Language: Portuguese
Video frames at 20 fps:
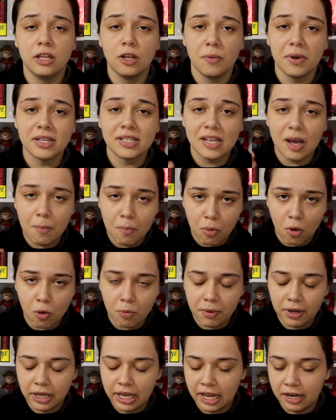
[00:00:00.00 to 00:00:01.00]
Então essa
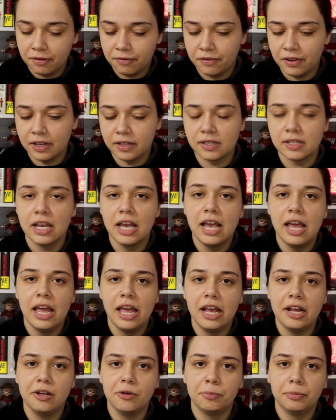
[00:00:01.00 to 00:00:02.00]
bomba que ele fez,
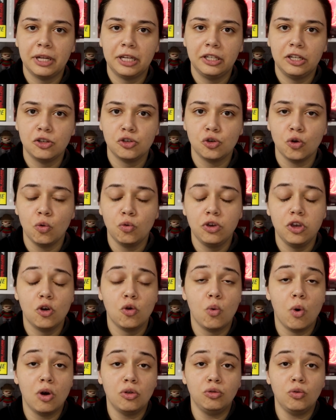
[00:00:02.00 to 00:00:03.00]
ele planejou que
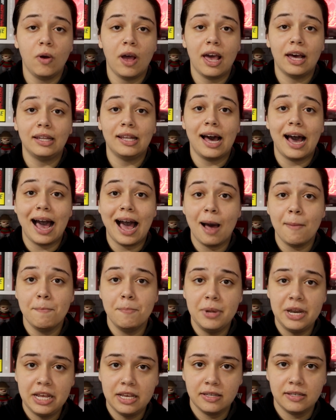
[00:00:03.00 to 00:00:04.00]
quando ela
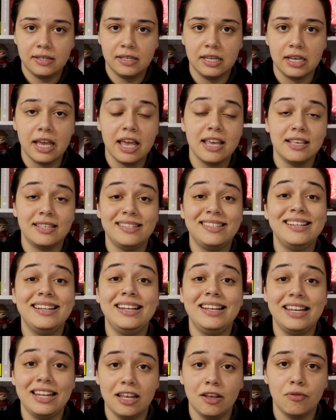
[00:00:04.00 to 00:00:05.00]
abrisse esse
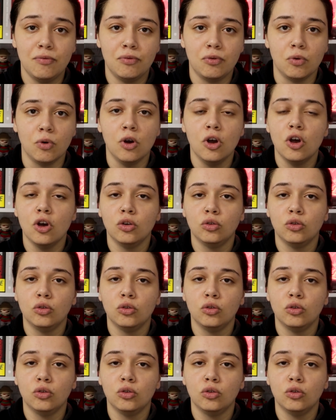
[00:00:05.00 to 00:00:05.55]
livro,